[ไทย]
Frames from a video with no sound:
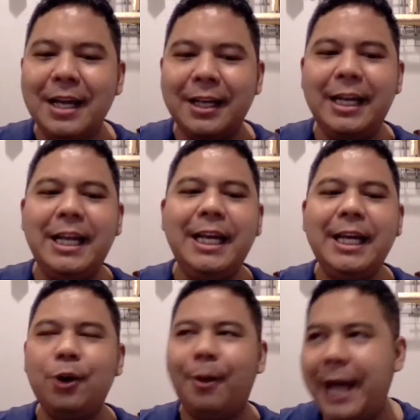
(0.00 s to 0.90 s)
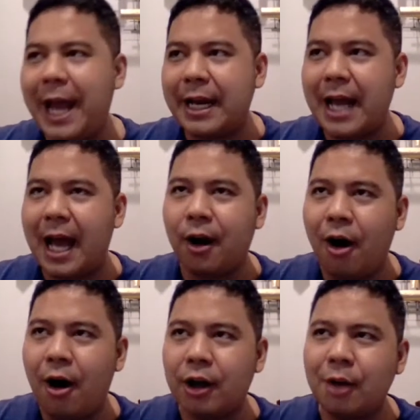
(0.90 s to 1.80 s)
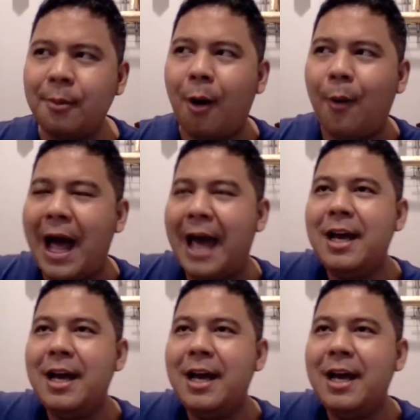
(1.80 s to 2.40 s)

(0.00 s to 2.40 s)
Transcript: ทีนี้ตัวพระเอกเนี่ยก็ต้องบอกว่า